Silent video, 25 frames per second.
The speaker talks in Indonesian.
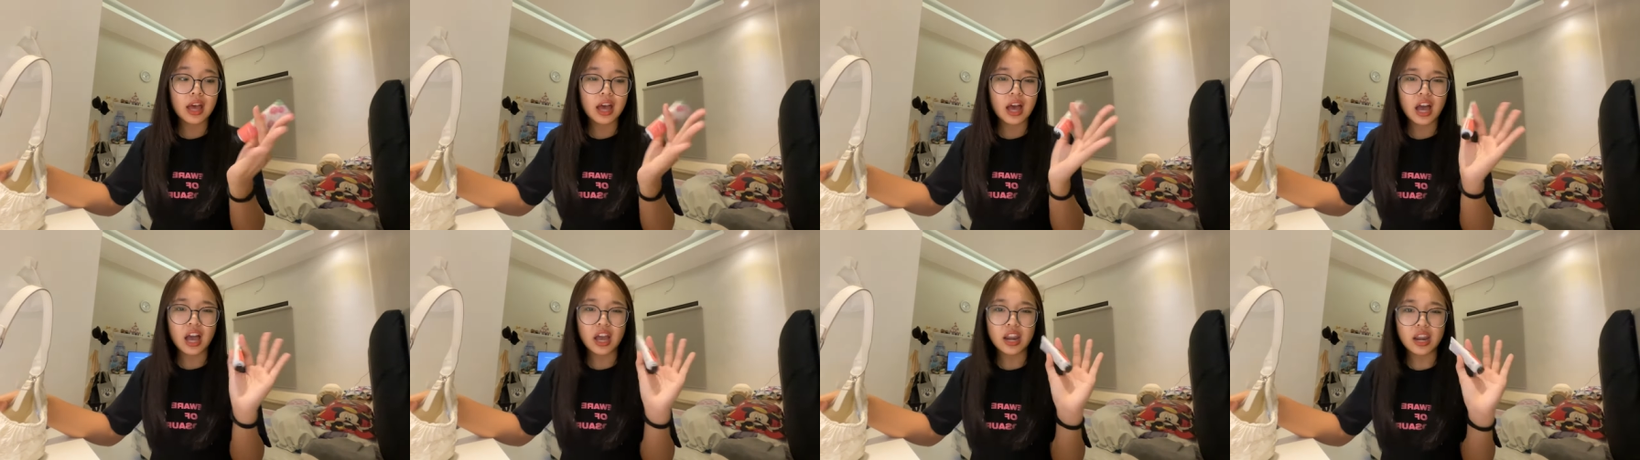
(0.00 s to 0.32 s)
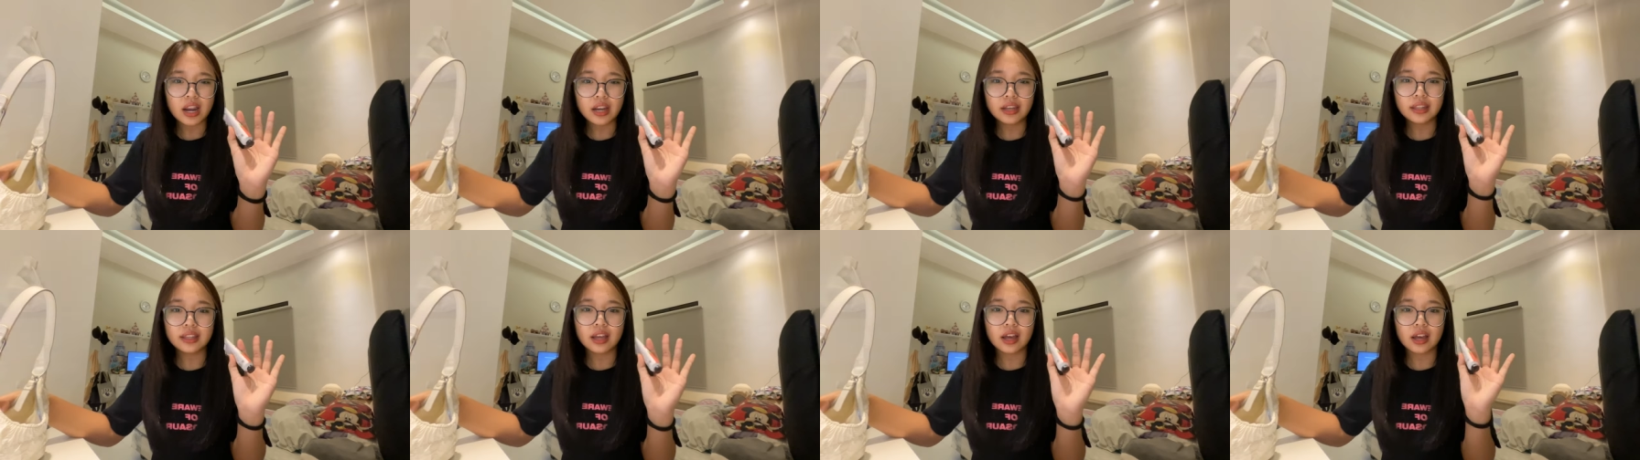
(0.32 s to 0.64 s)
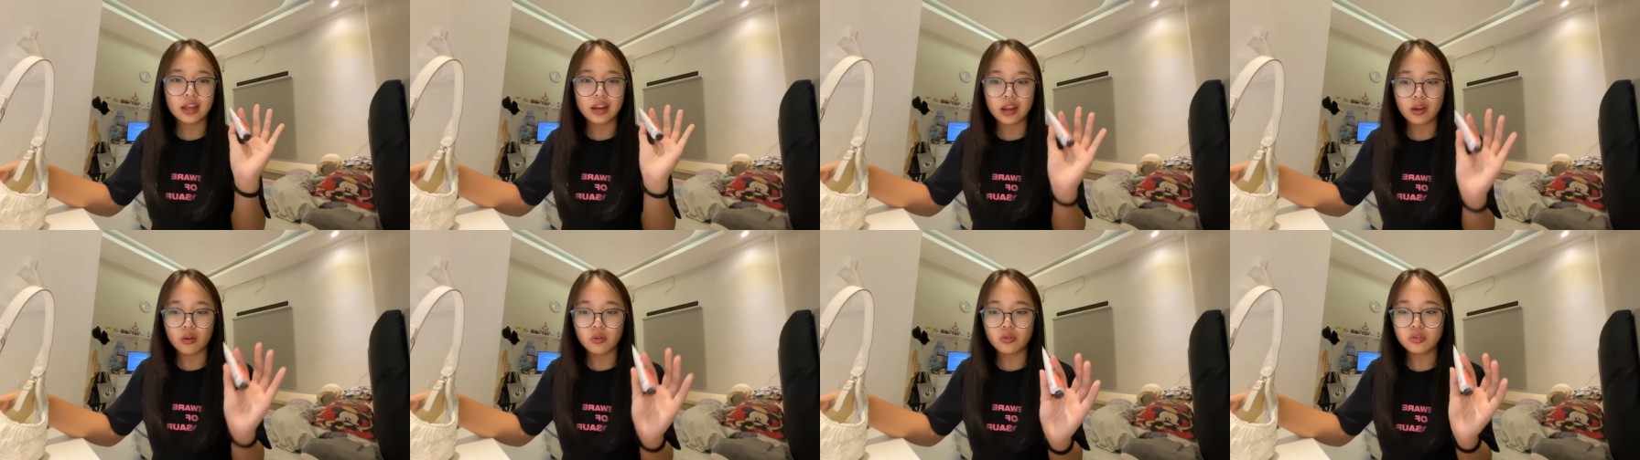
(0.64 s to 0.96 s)
kadang
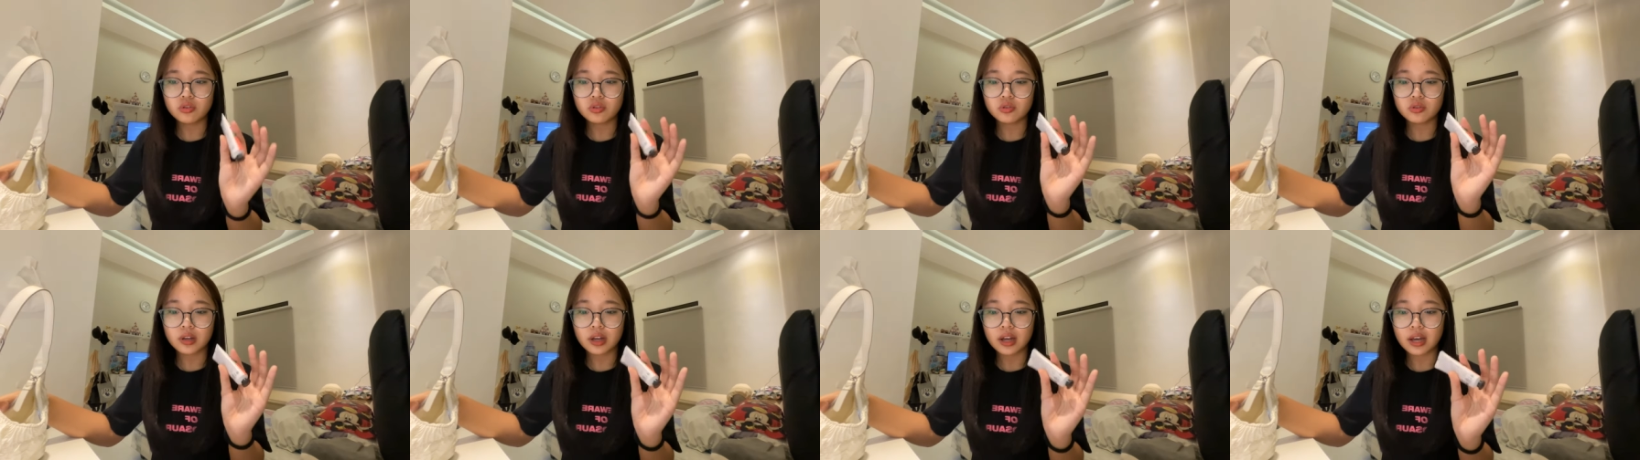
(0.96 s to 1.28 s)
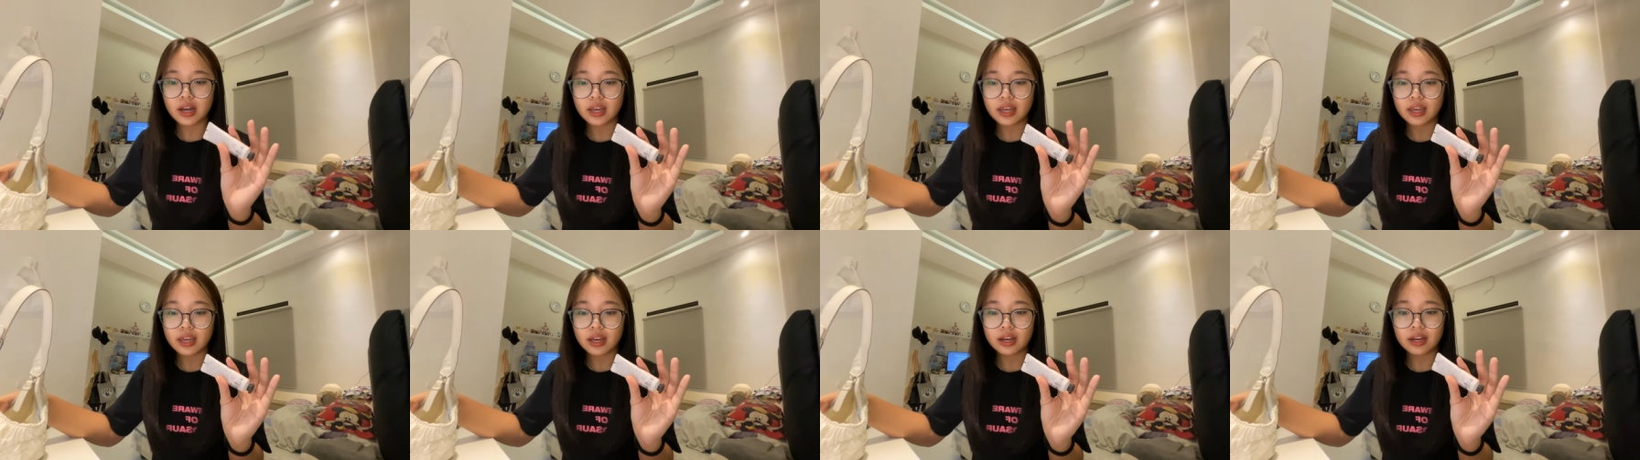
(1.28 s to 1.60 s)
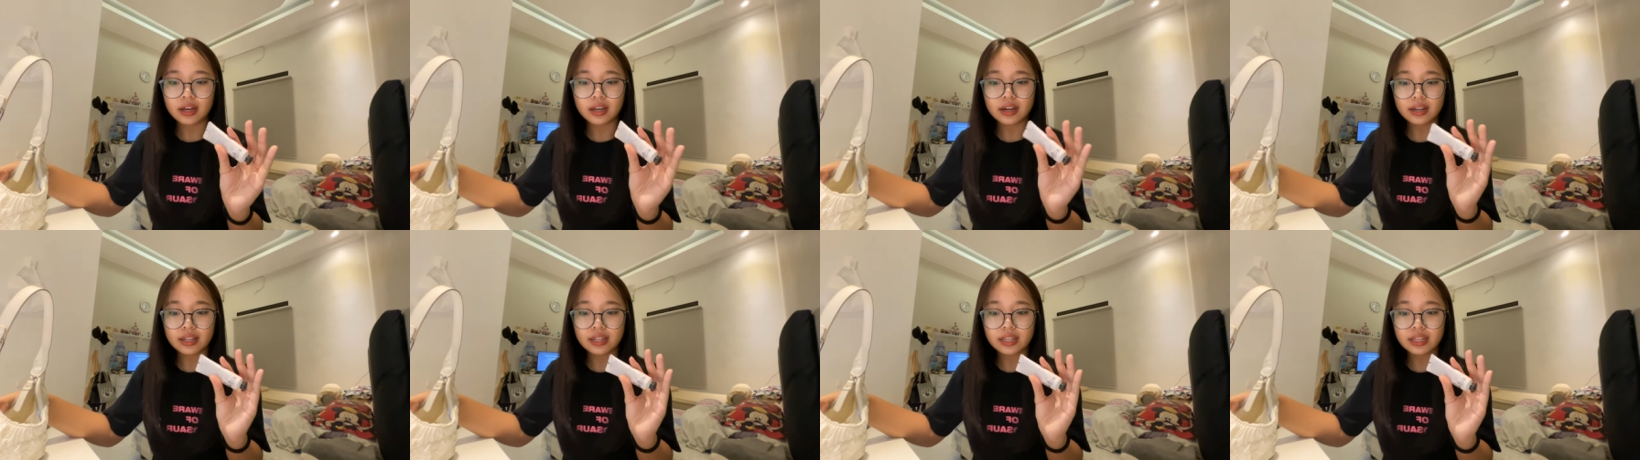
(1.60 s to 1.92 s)
tangan aku suka kayak
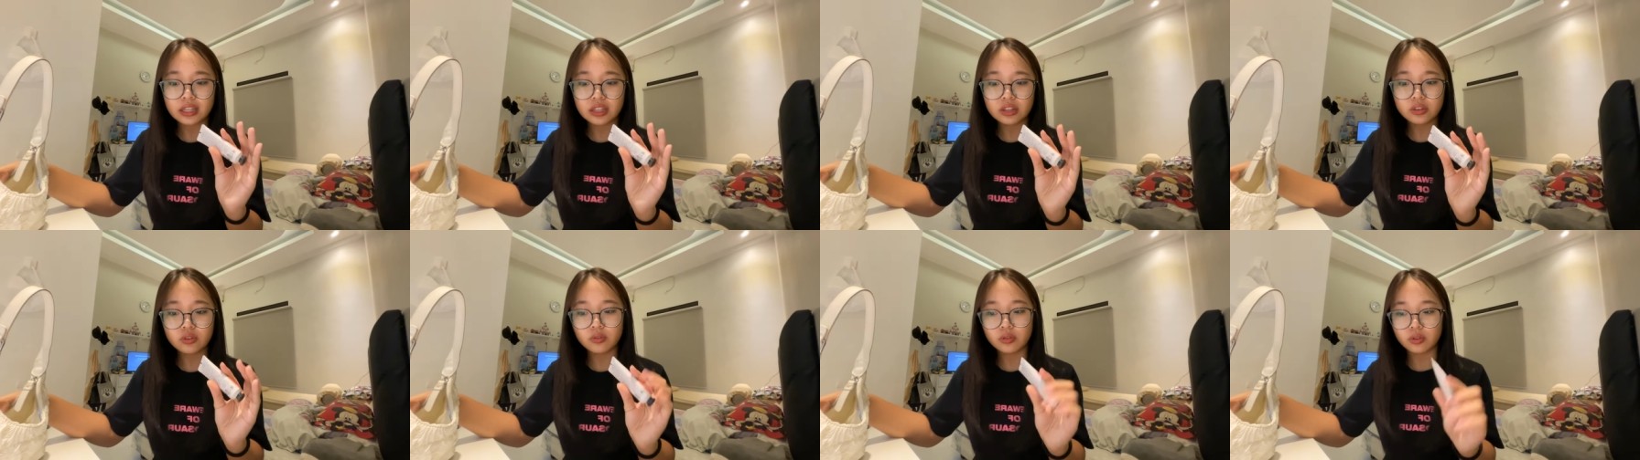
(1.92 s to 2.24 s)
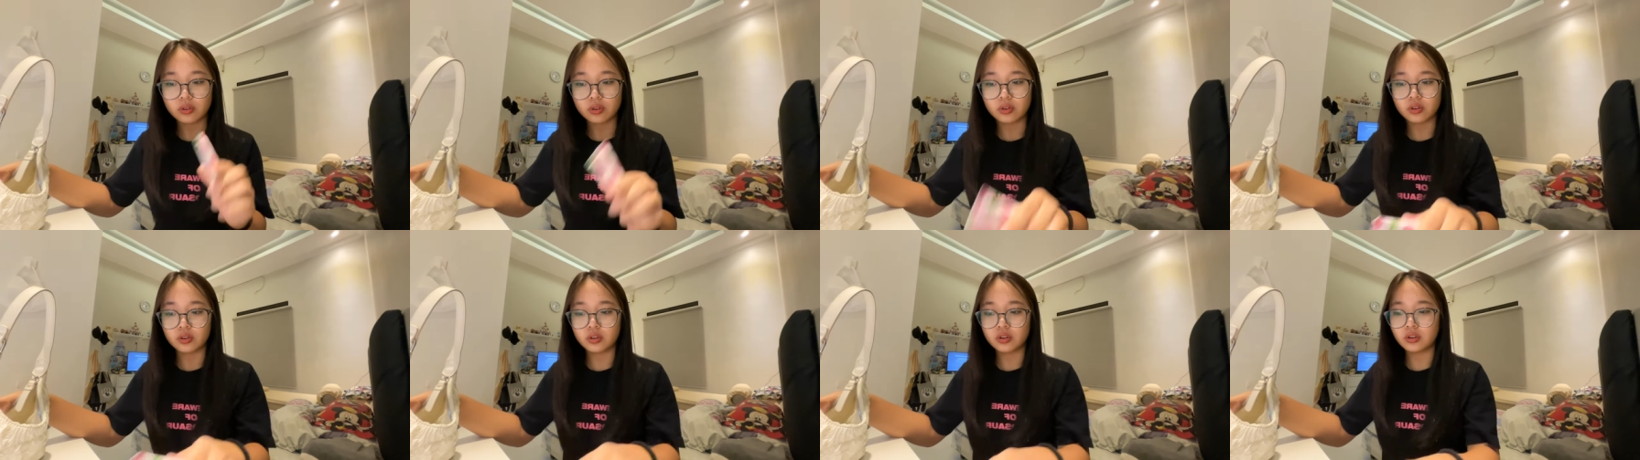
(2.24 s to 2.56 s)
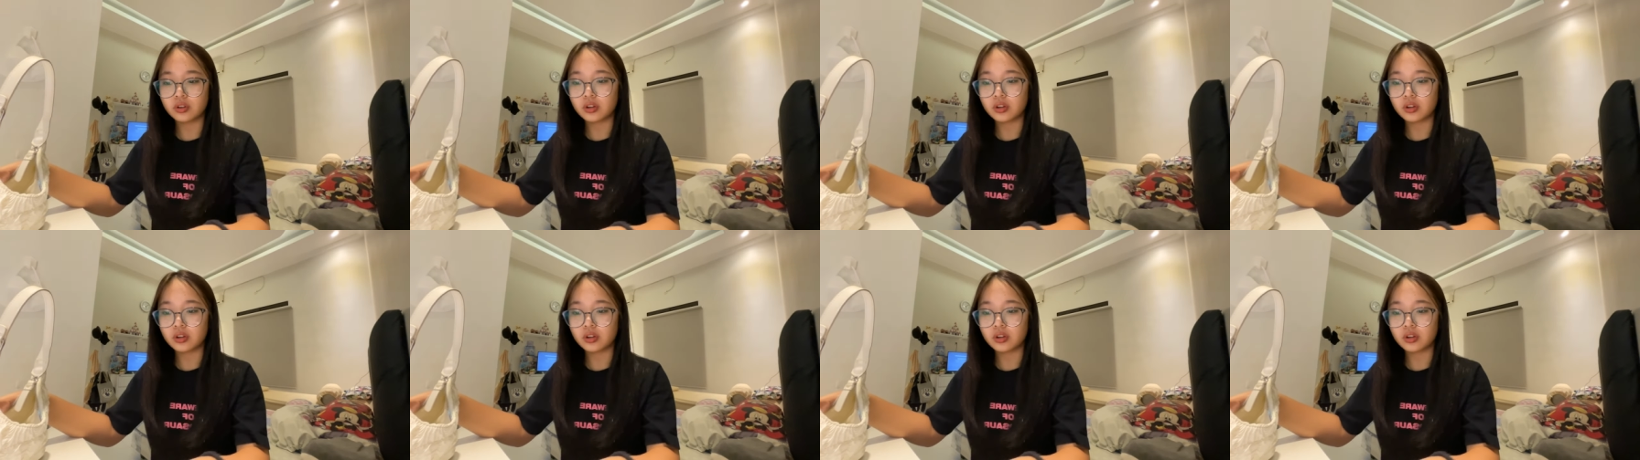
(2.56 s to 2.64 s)
kering gitu loh,